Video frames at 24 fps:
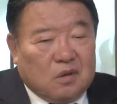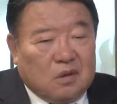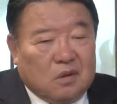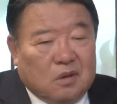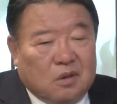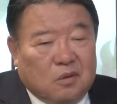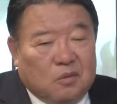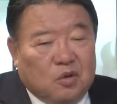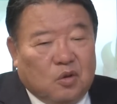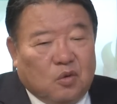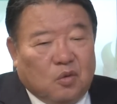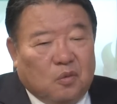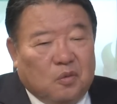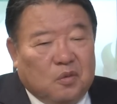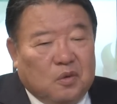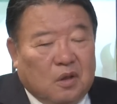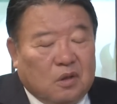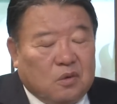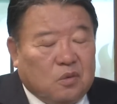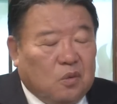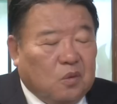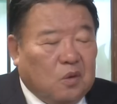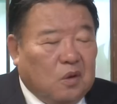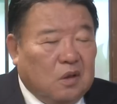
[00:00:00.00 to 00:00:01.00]
自民党みんな
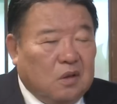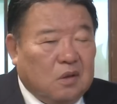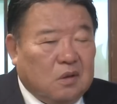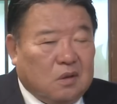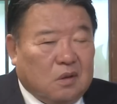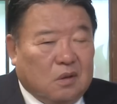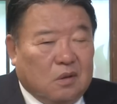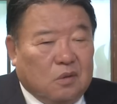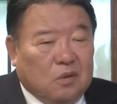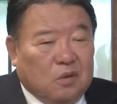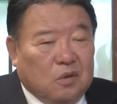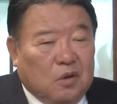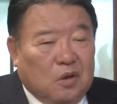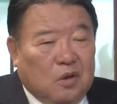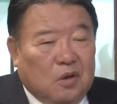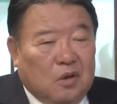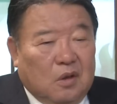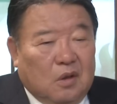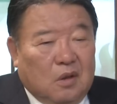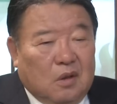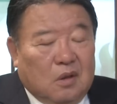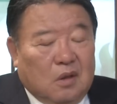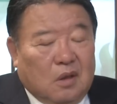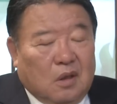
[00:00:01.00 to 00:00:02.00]
そうなんですけど
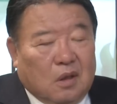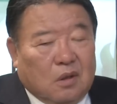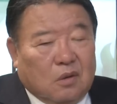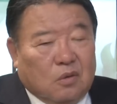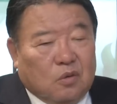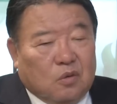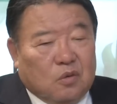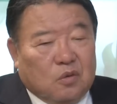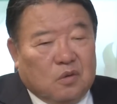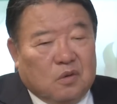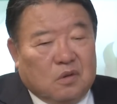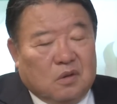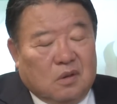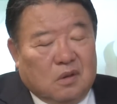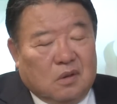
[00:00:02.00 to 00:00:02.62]
あの